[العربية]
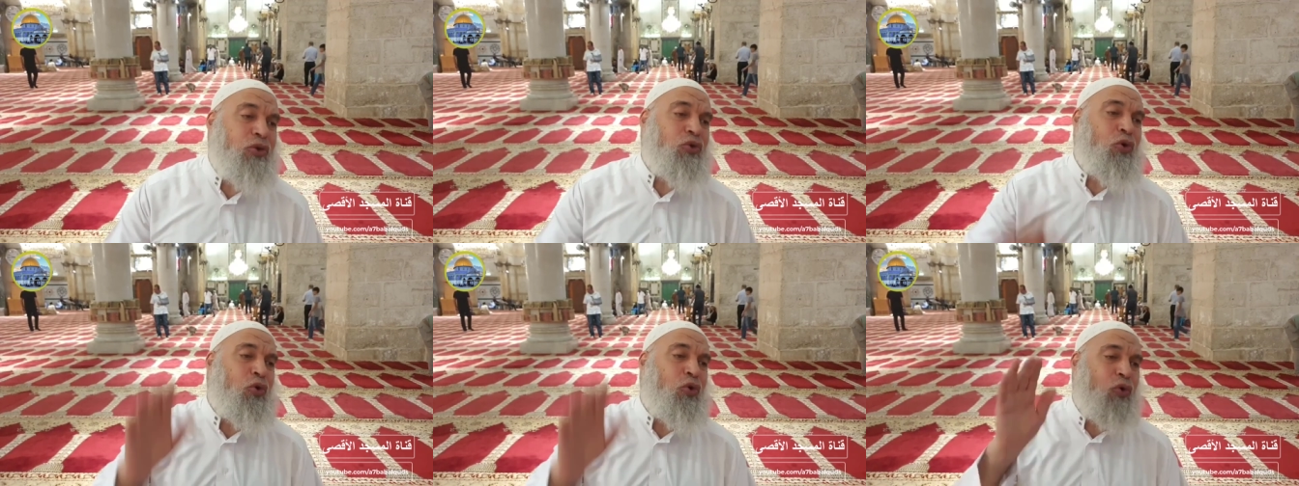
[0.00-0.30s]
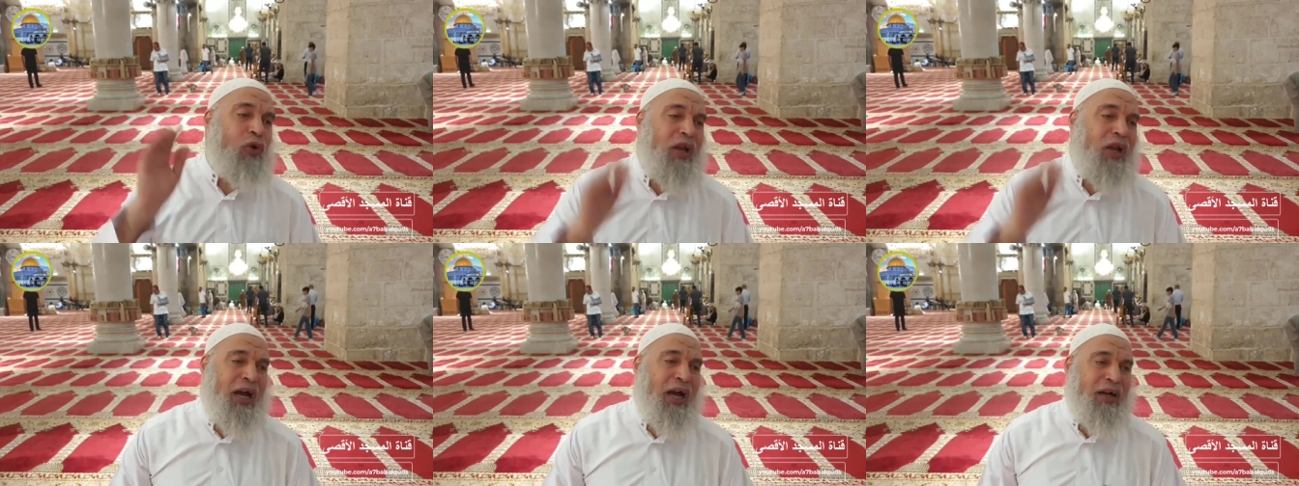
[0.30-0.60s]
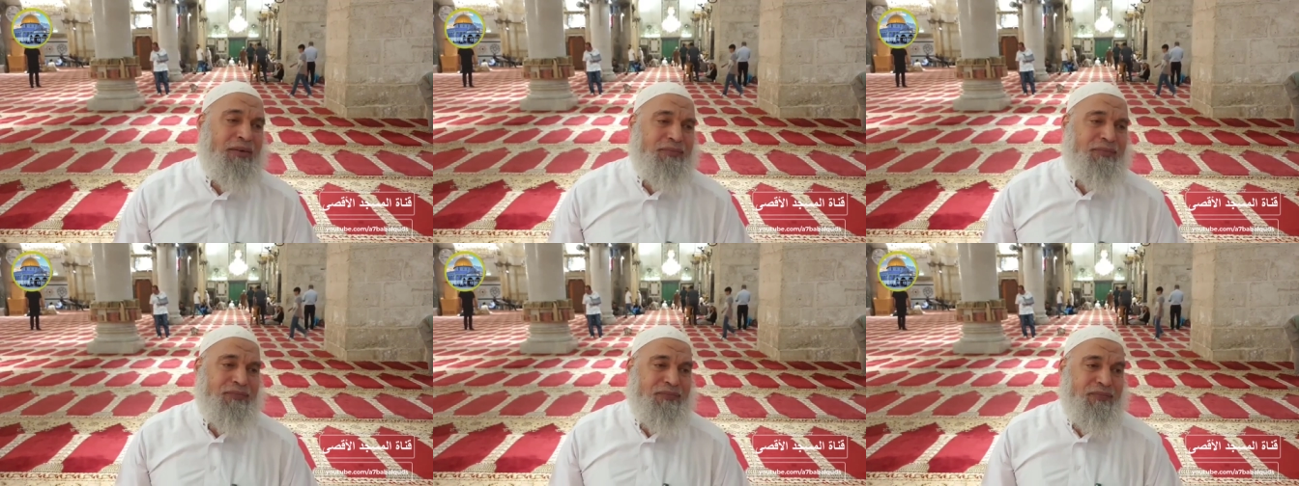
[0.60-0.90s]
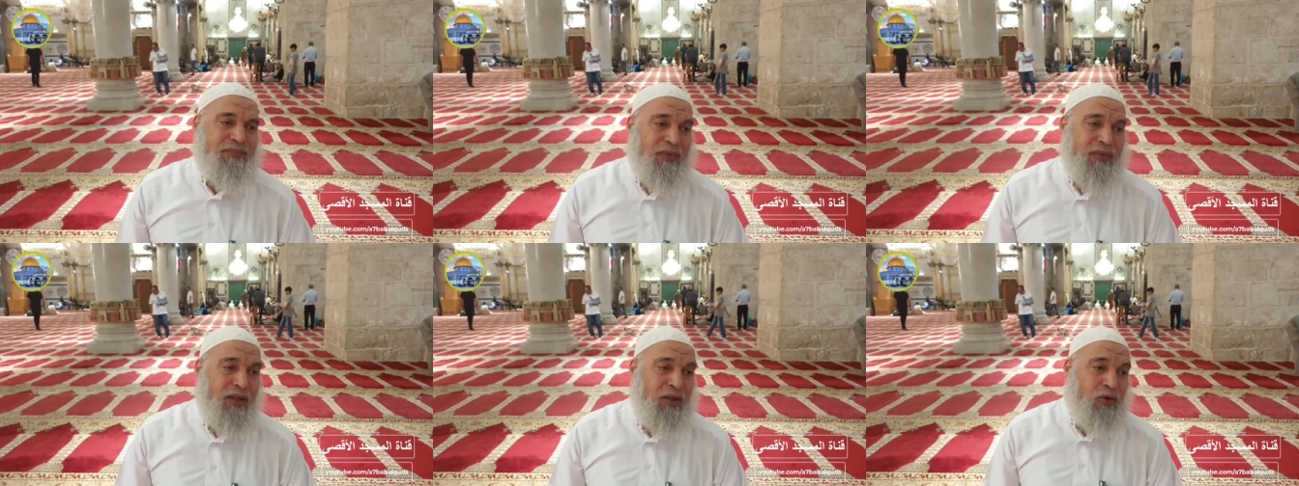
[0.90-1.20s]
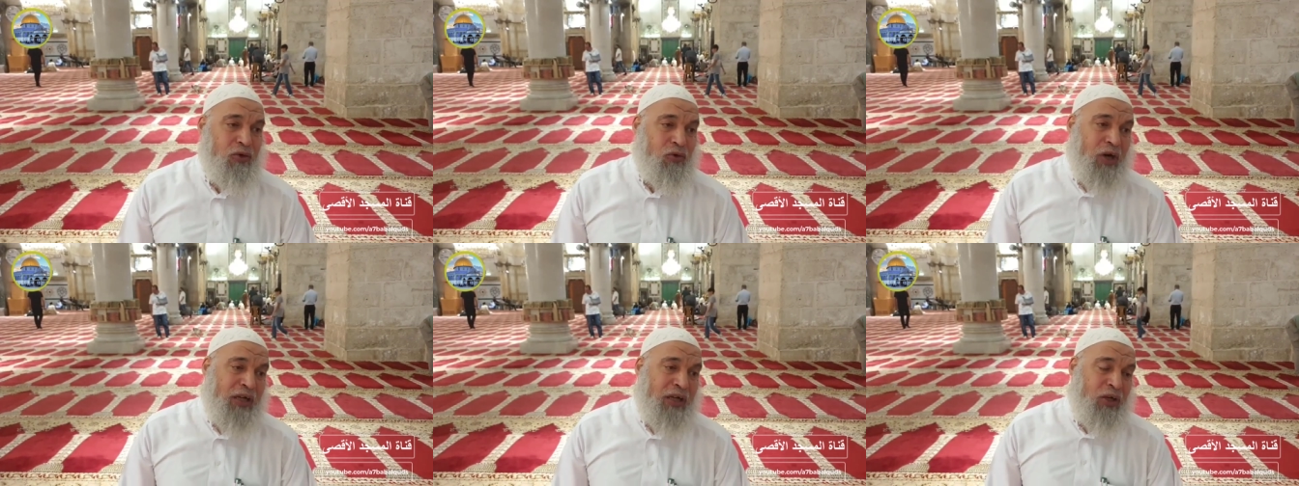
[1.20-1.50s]
دخولها
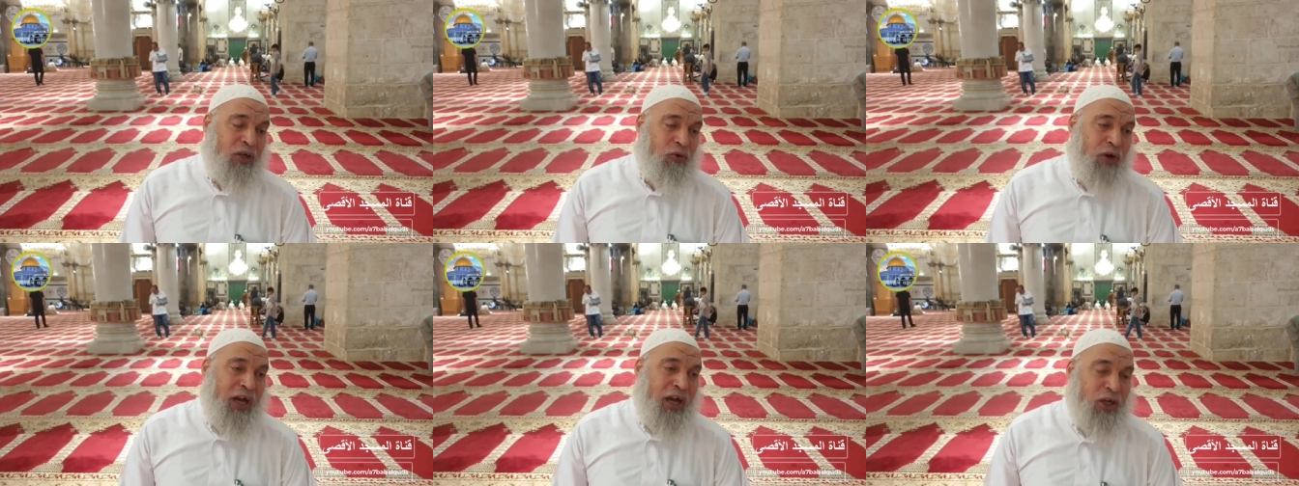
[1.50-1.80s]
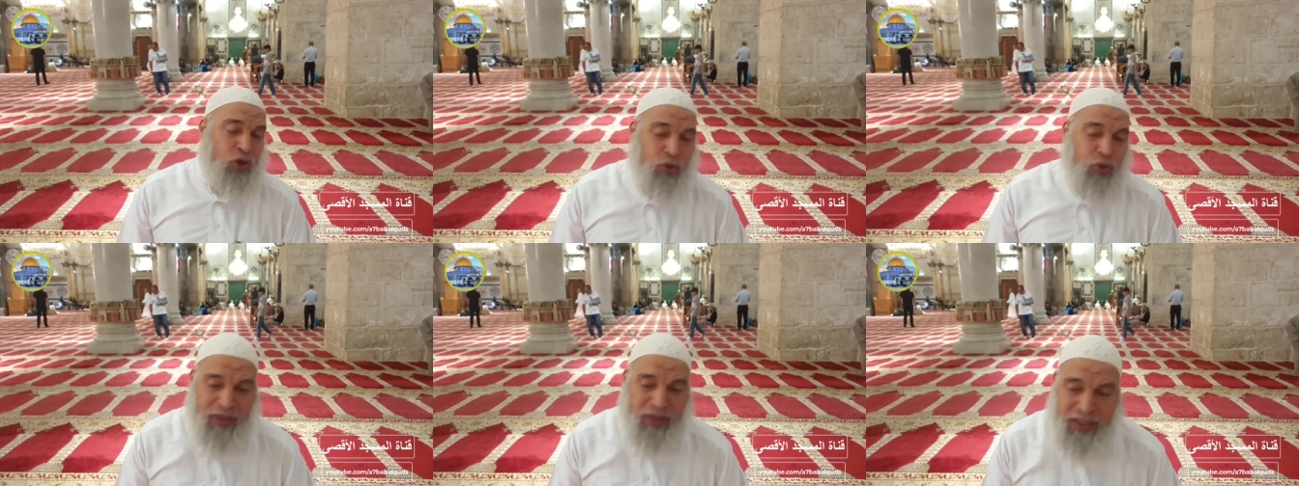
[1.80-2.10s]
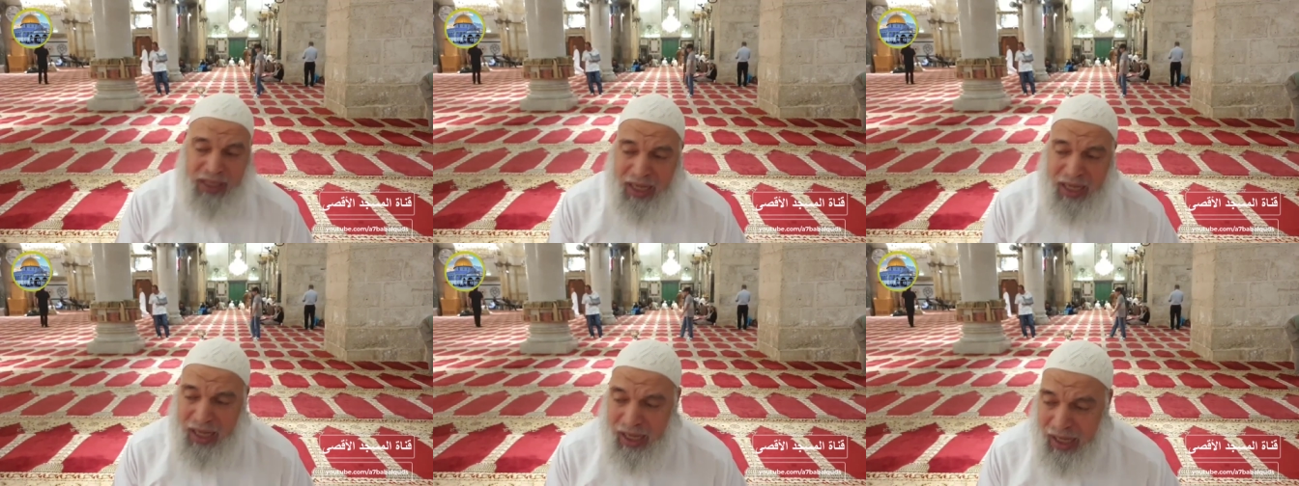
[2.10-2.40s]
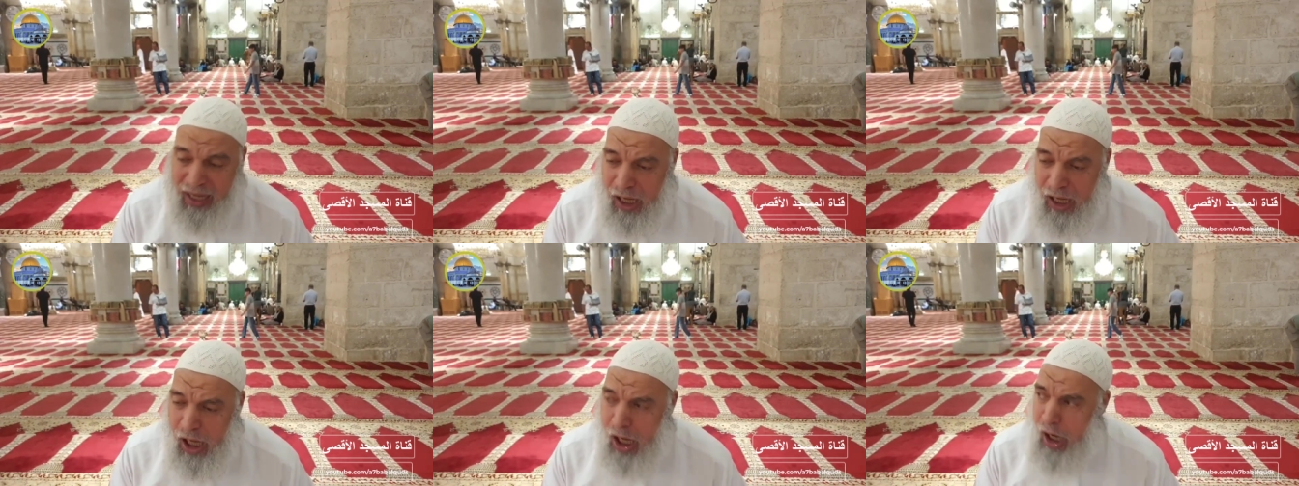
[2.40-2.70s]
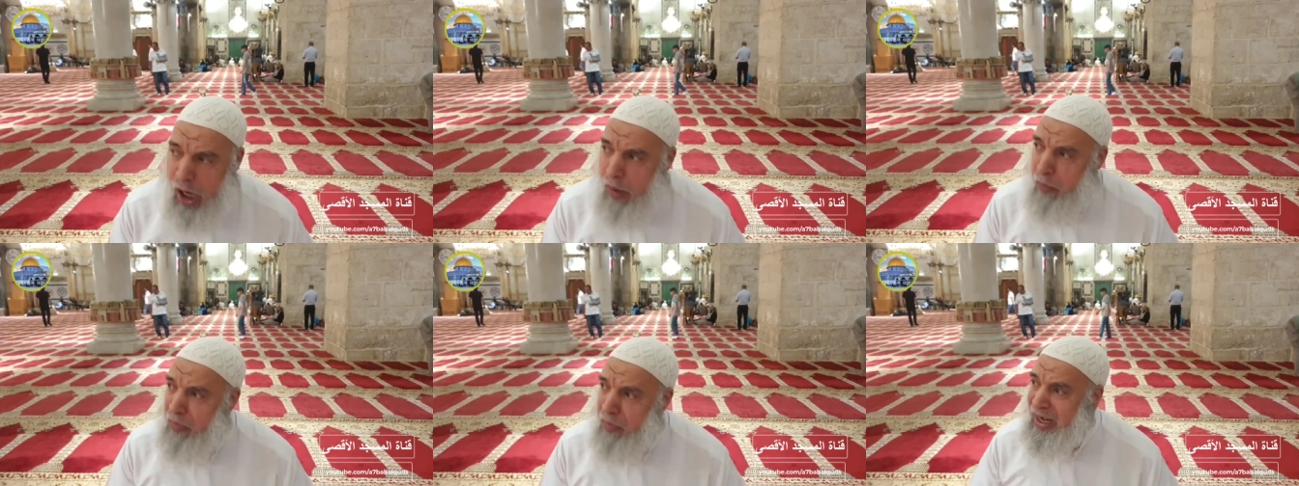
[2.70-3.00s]
وهذا إخواني شو معناها؟
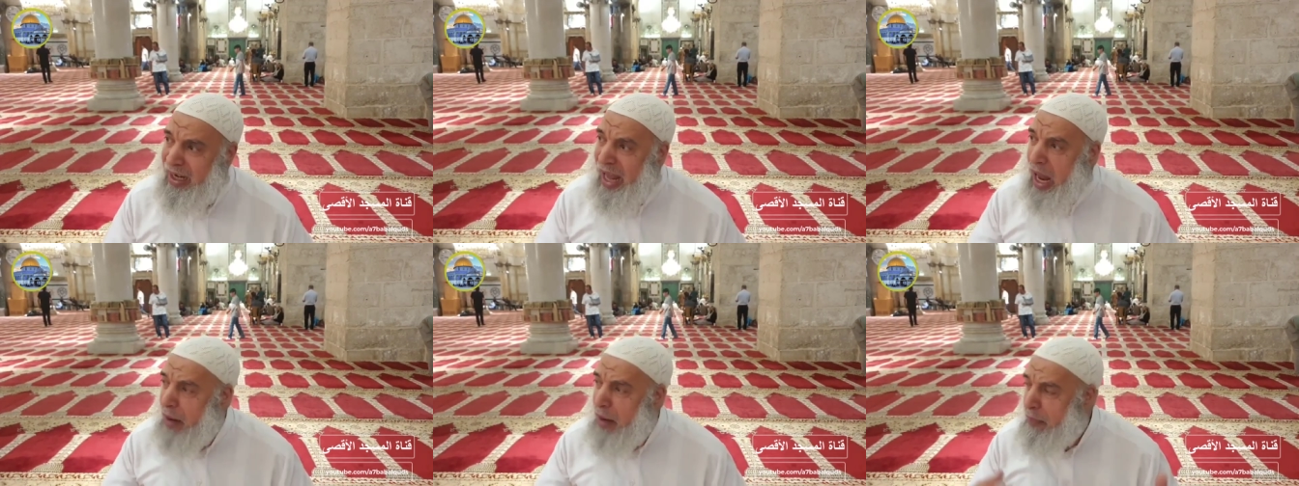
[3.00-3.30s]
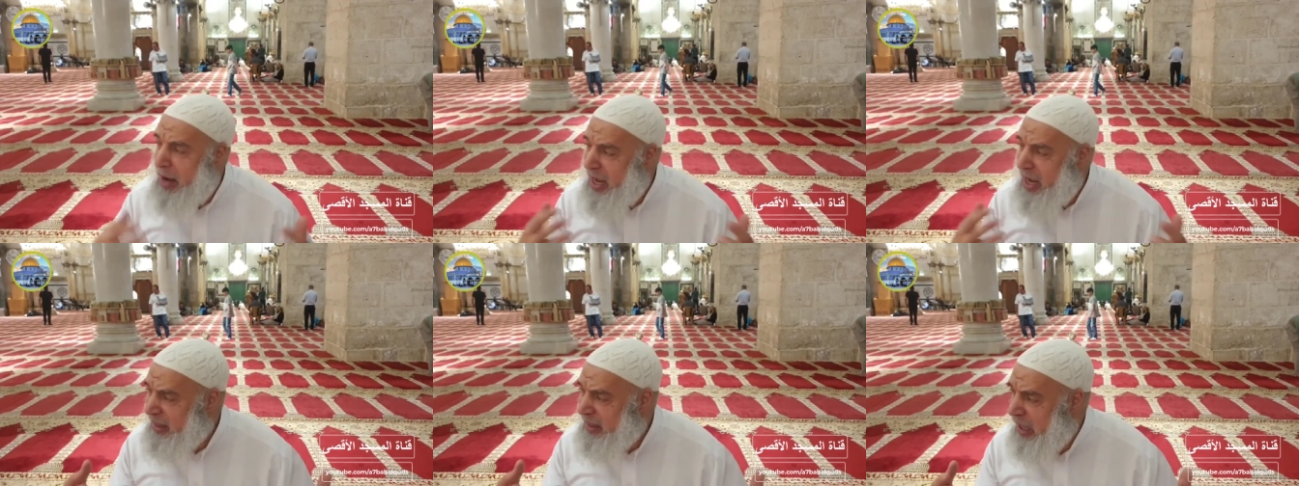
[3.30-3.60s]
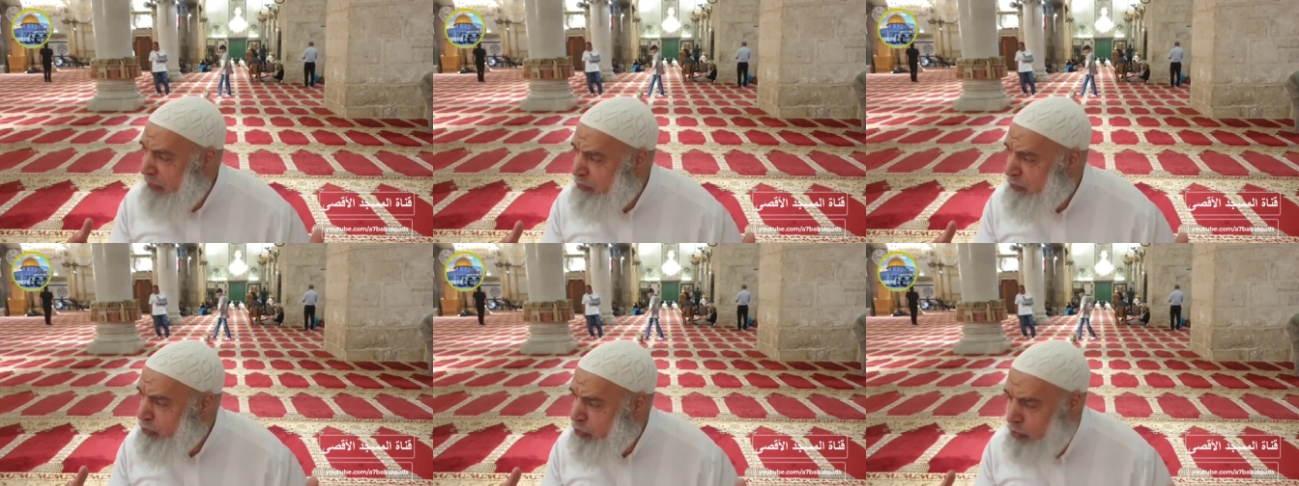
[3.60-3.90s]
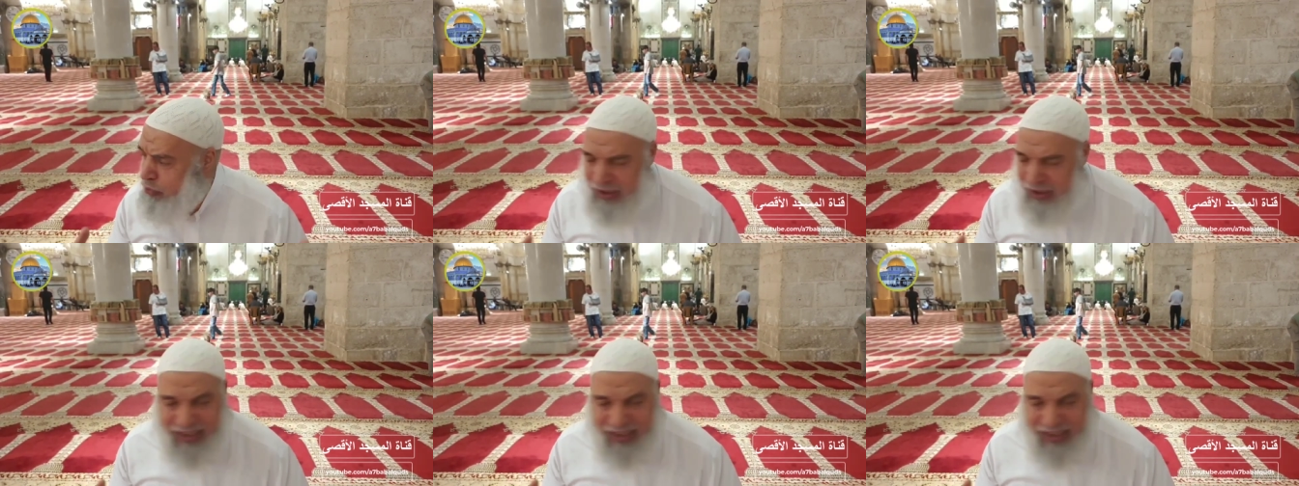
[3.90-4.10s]
معناها البيت نفسه